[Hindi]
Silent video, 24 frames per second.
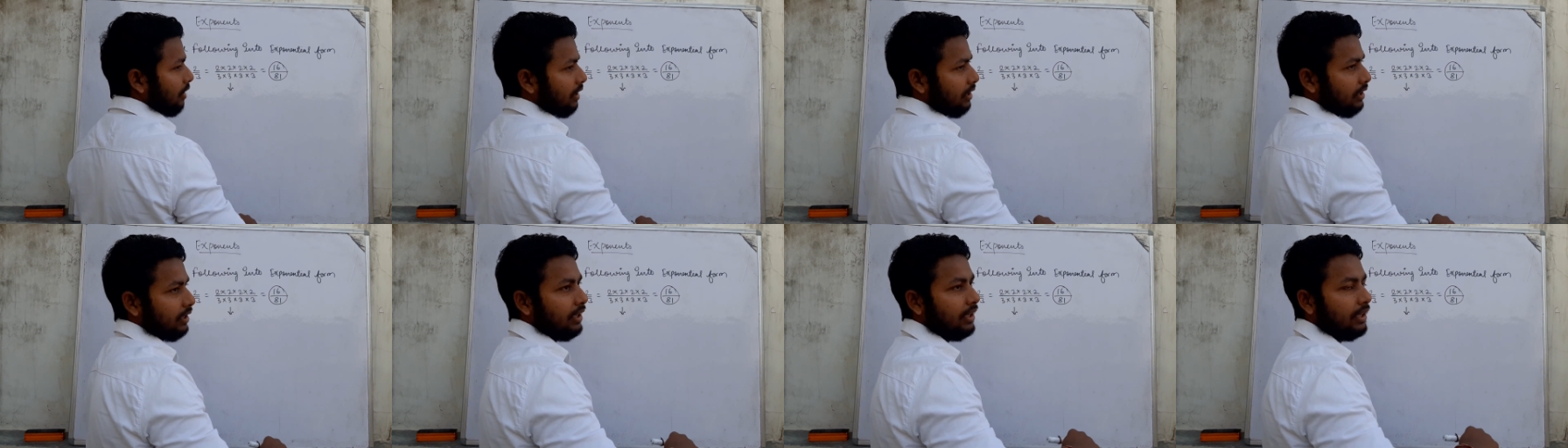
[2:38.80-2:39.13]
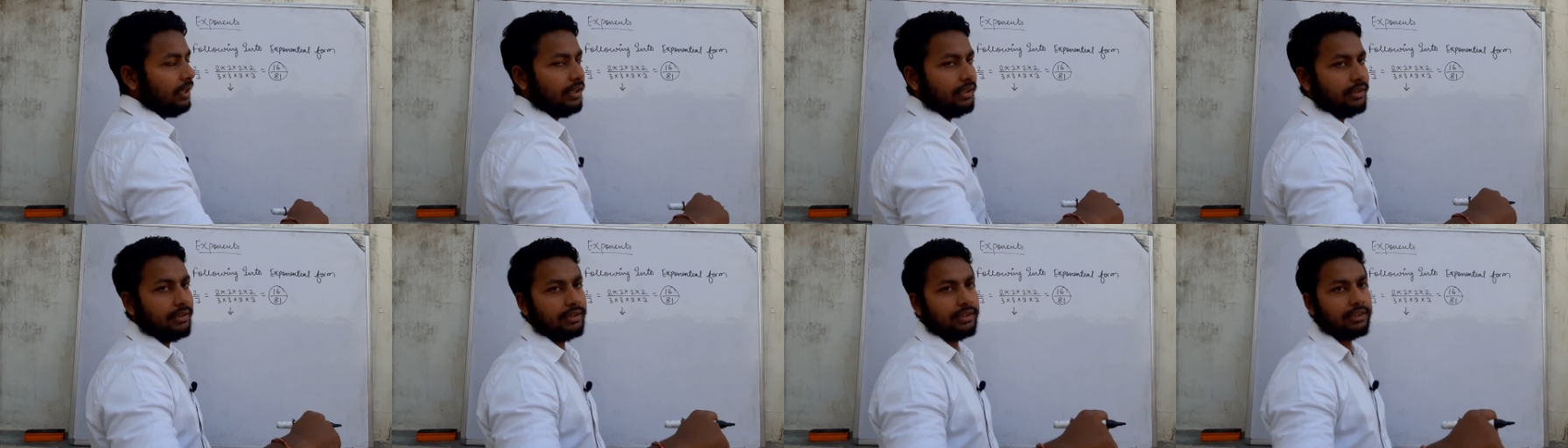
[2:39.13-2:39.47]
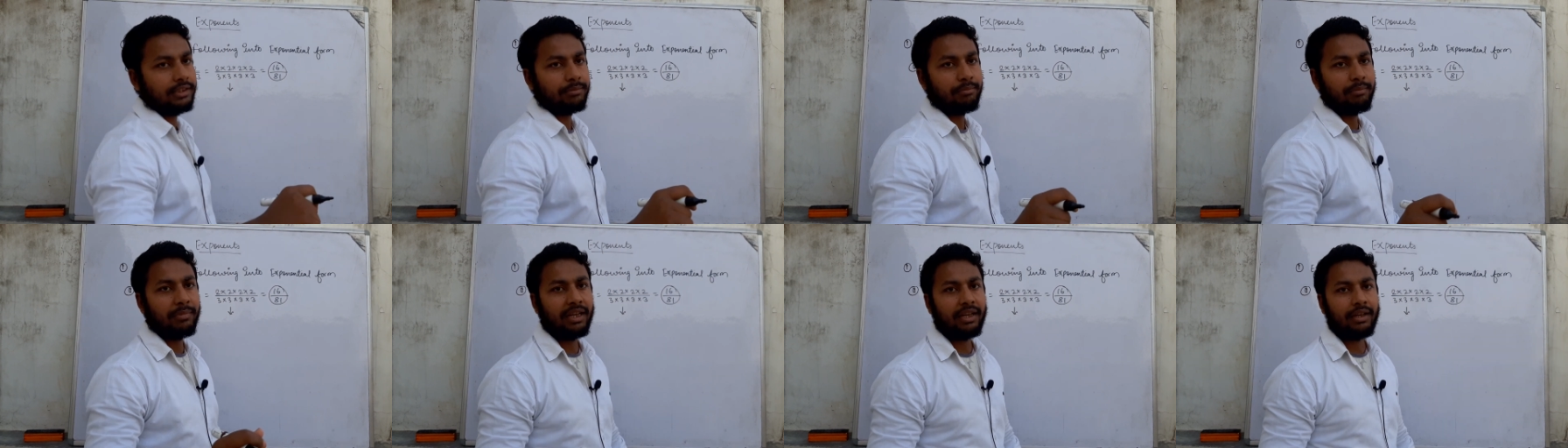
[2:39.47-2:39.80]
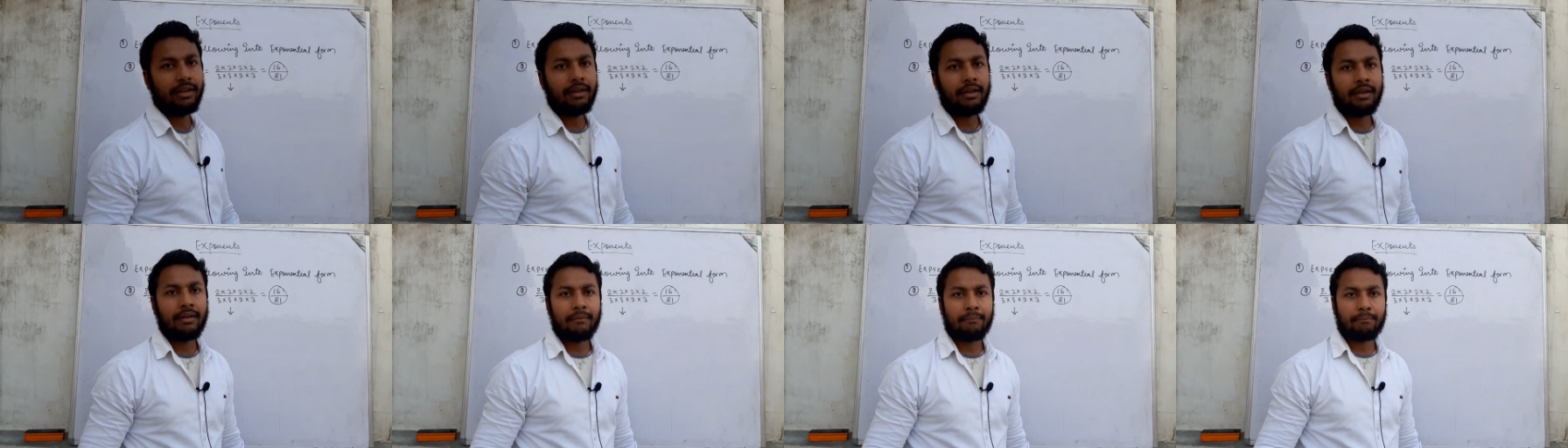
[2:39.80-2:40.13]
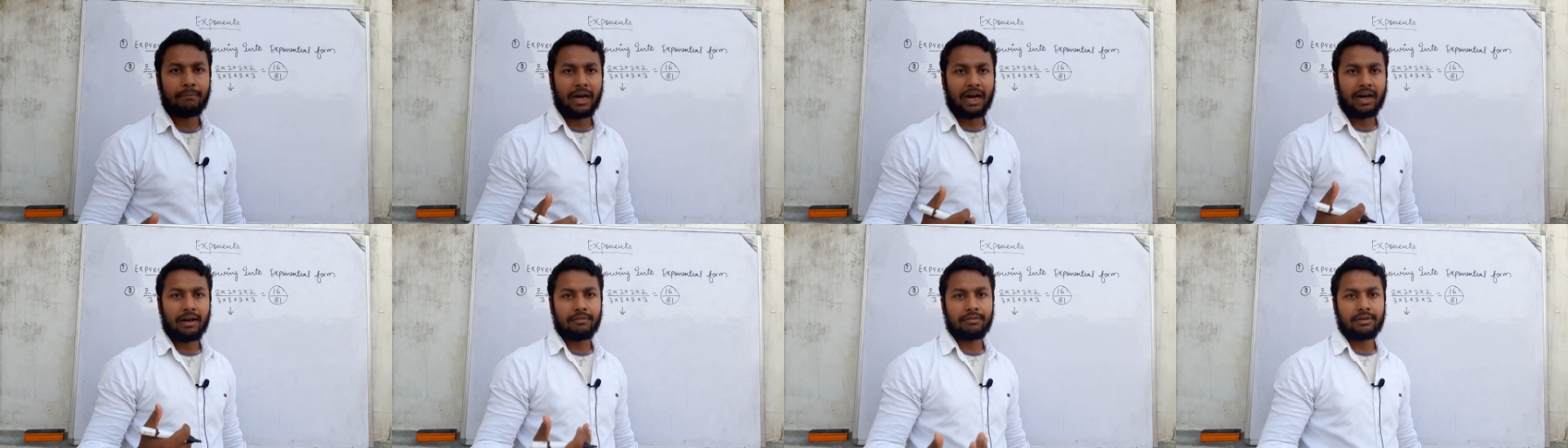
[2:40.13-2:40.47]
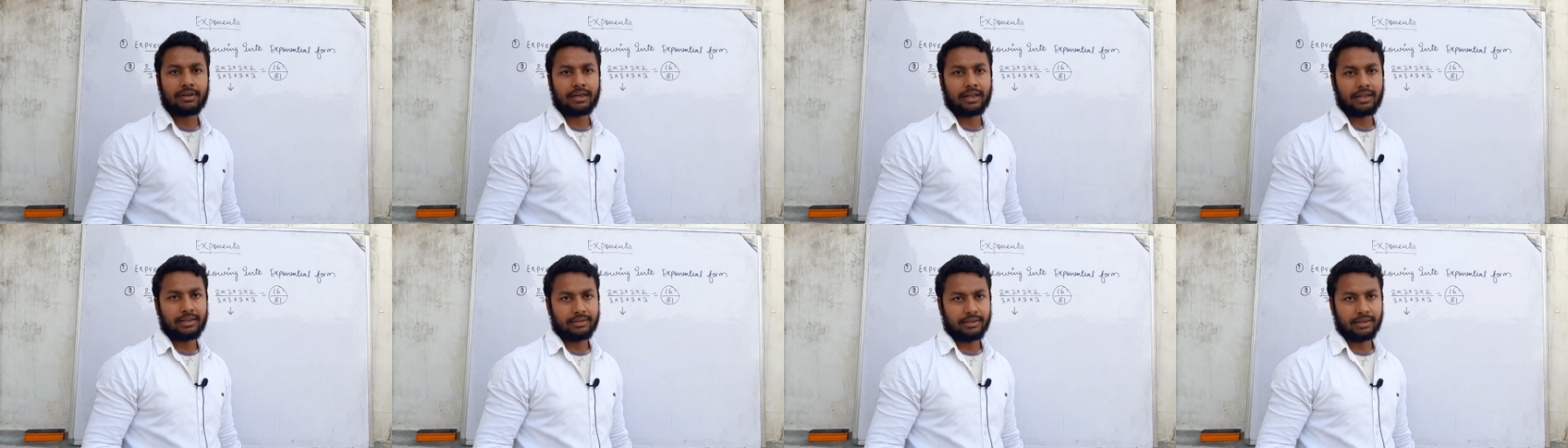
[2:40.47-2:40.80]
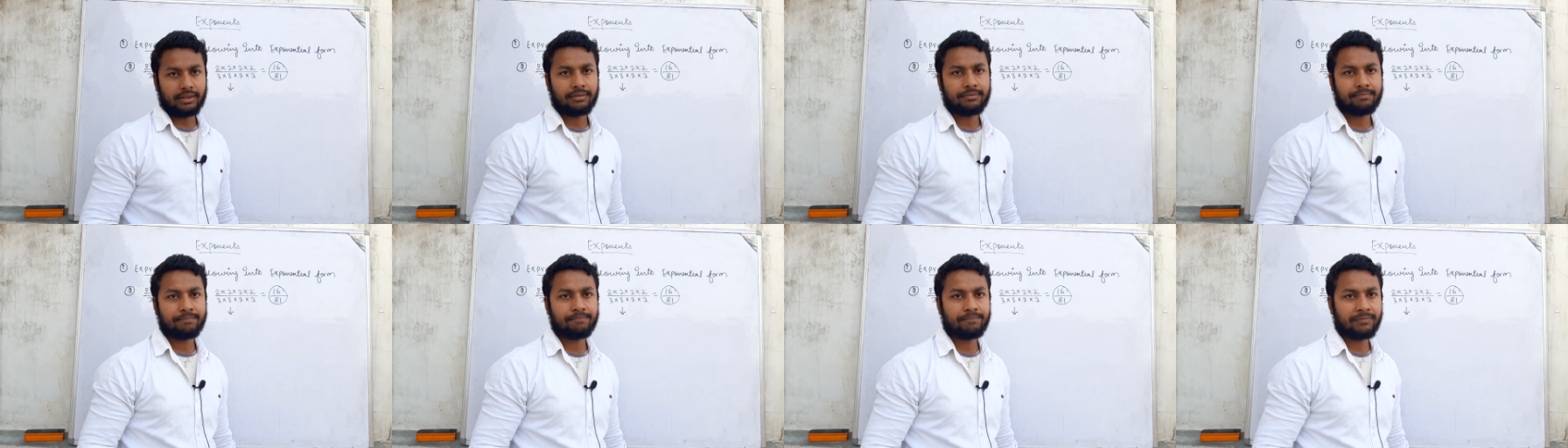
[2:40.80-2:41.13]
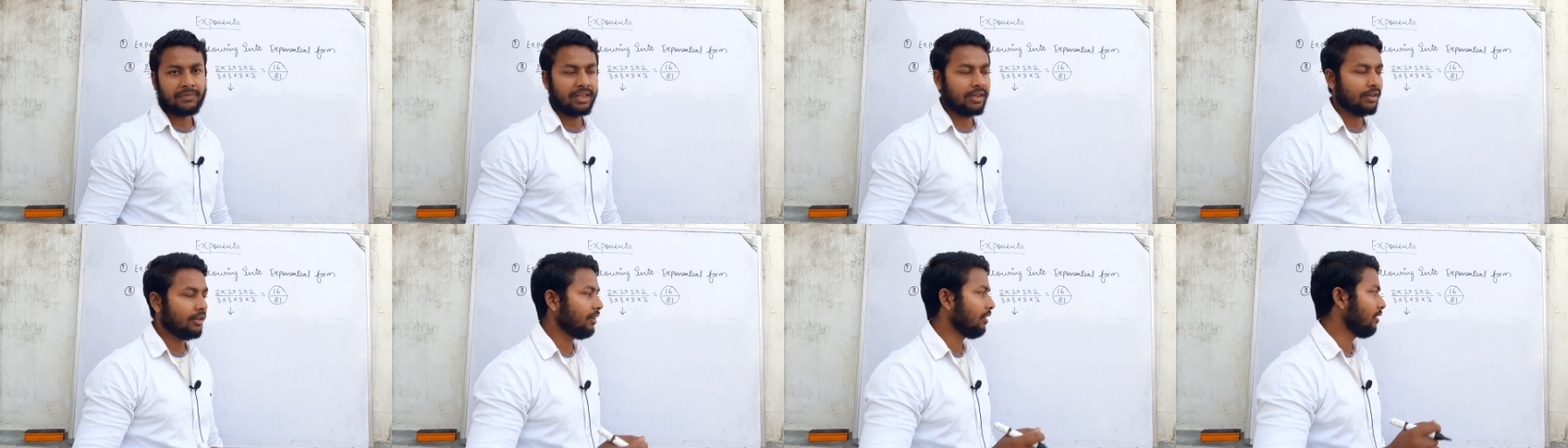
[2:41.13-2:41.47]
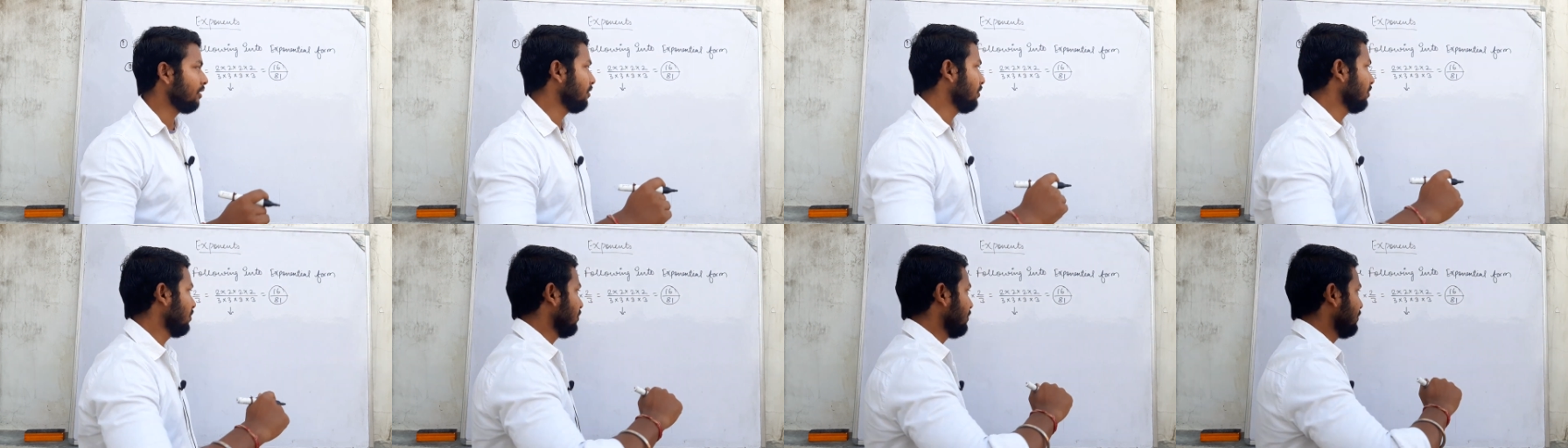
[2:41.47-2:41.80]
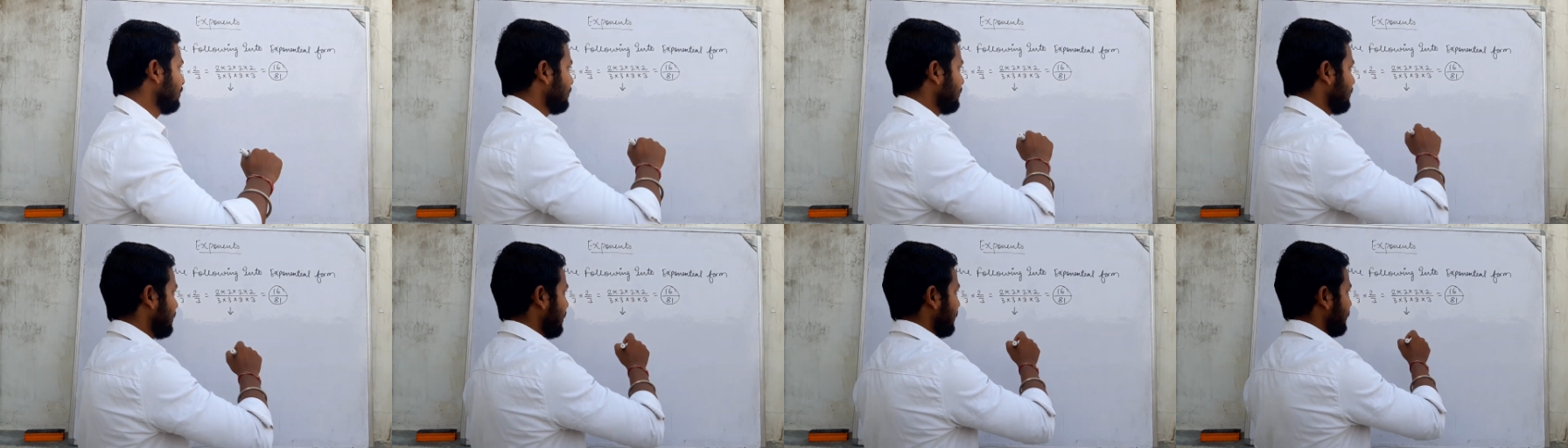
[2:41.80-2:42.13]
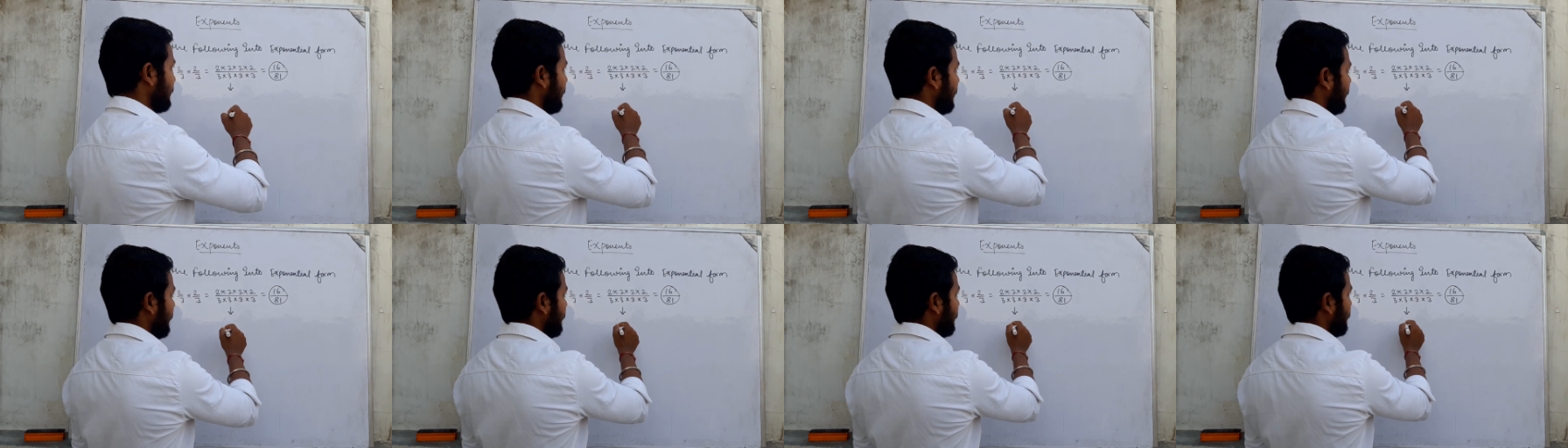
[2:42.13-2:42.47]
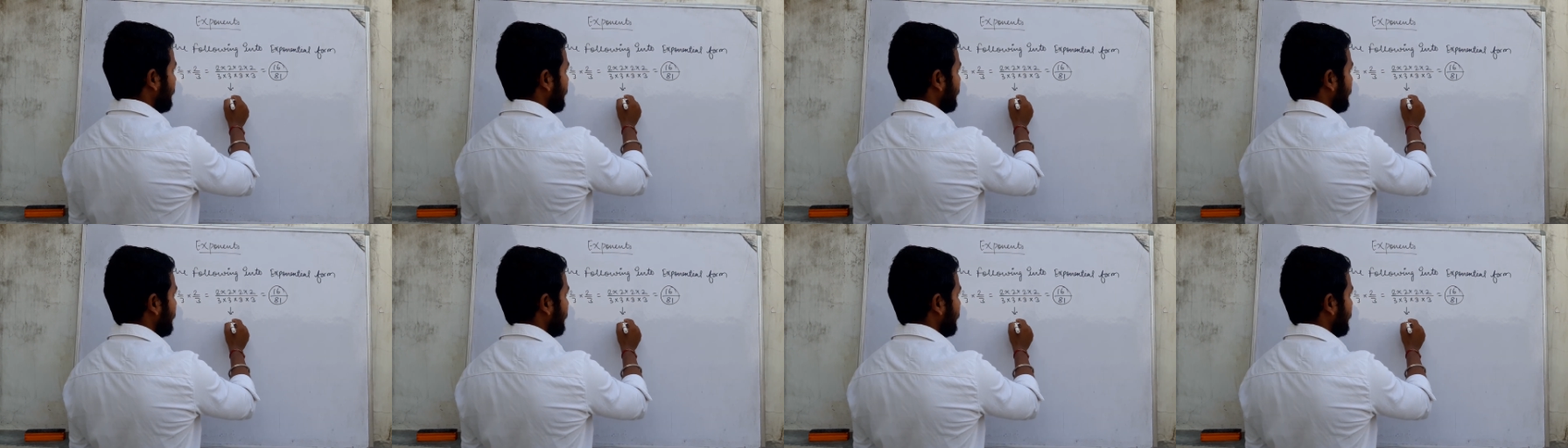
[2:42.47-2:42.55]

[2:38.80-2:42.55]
कहते हैं जिसमें पावर आ जाए है ना जैसे